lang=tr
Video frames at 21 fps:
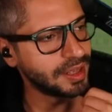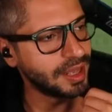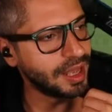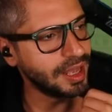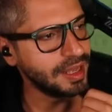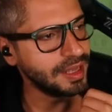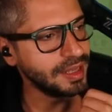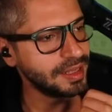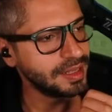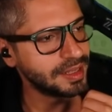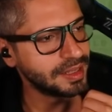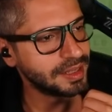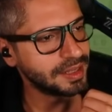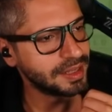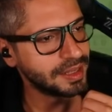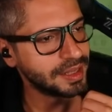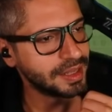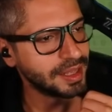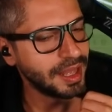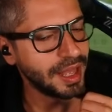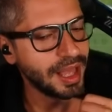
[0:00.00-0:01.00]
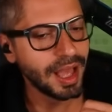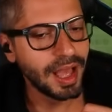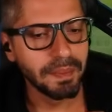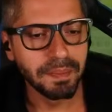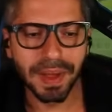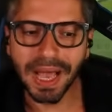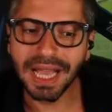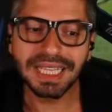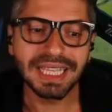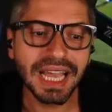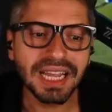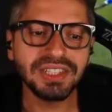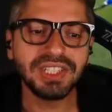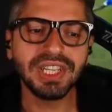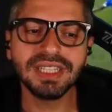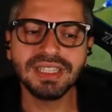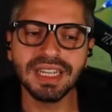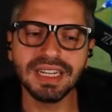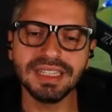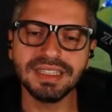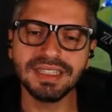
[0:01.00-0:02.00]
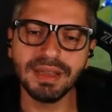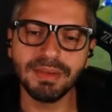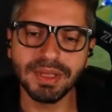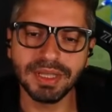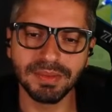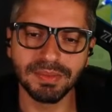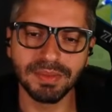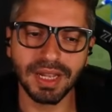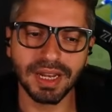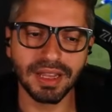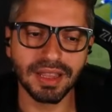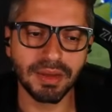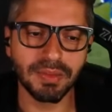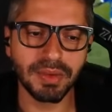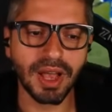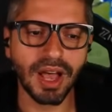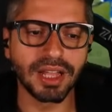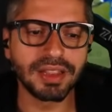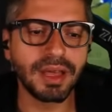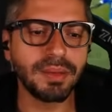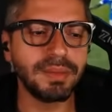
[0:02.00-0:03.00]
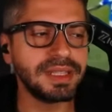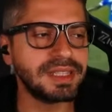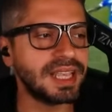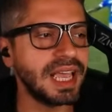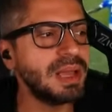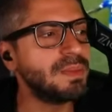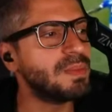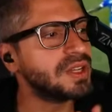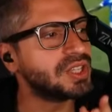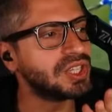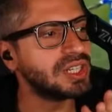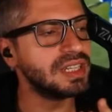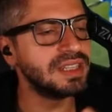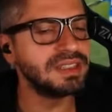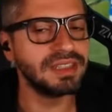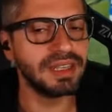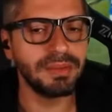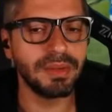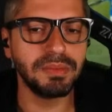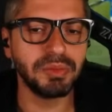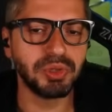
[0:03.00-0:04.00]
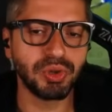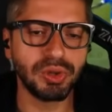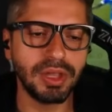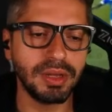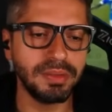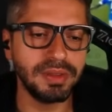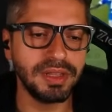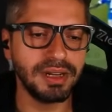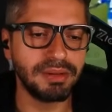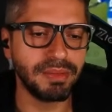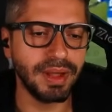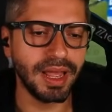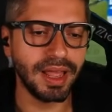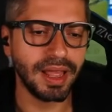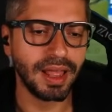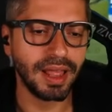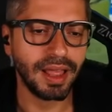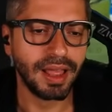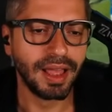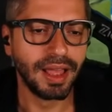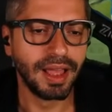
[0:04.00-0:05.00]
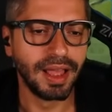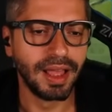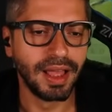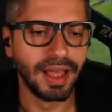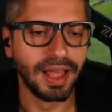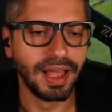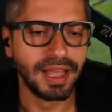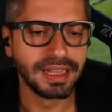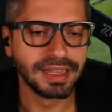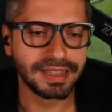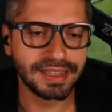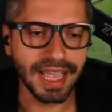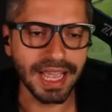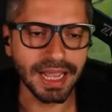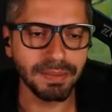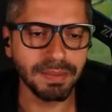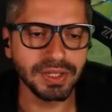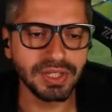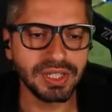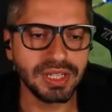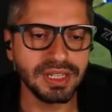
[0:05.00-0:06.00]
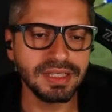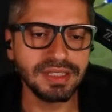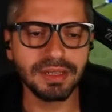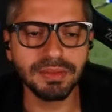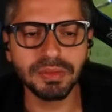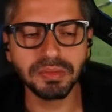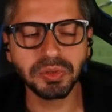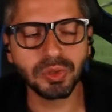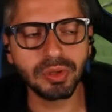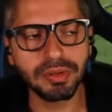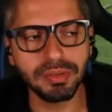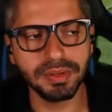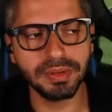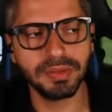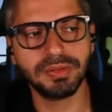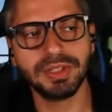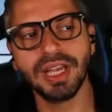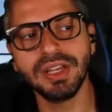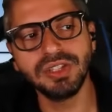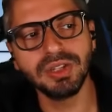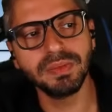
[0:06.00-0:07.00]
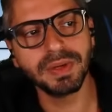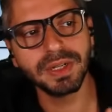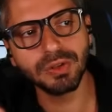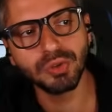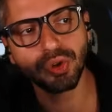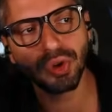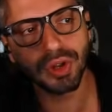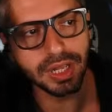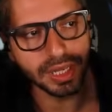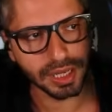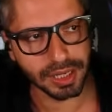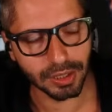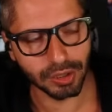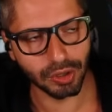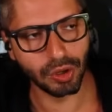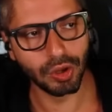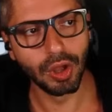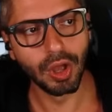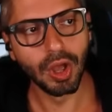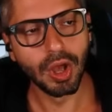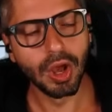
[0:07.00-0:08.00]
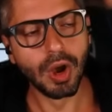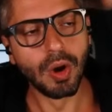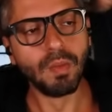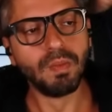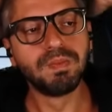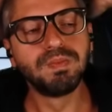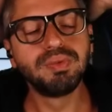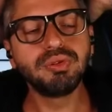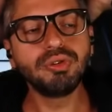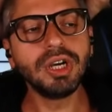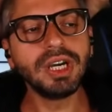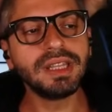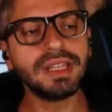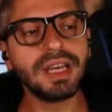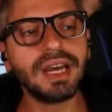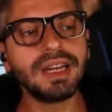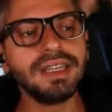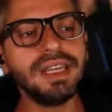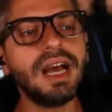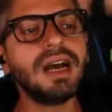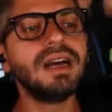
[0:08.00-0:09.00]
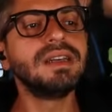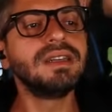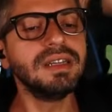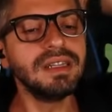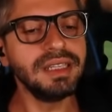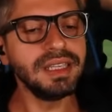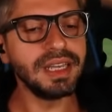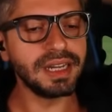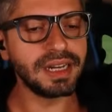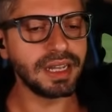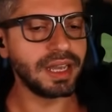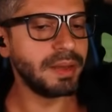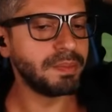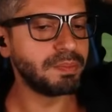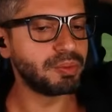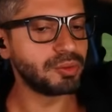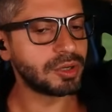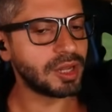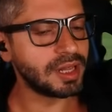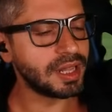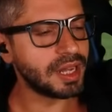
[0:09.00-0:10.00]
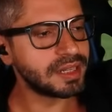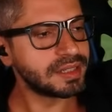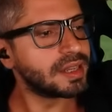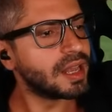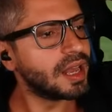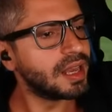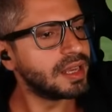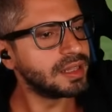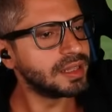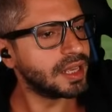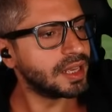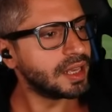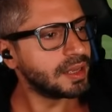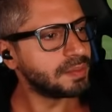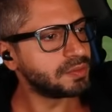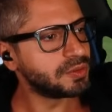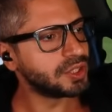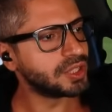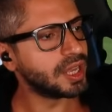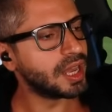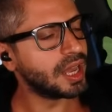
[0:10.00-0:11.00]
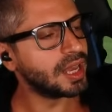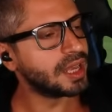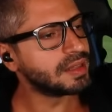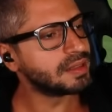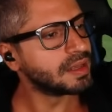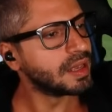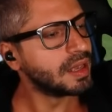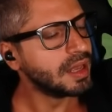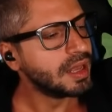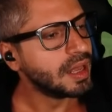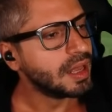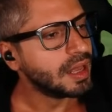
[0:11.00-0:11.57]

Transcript: Ha? Ben gerçekten izlemedim lan adamı. Adamın tek maçını izlememiş olabilirim ha. Tek maçını izlememiş olabilirim. Sadece bana şöyle geliyor. Bu kadar yangın yeri hep buralar sayende hep şikayet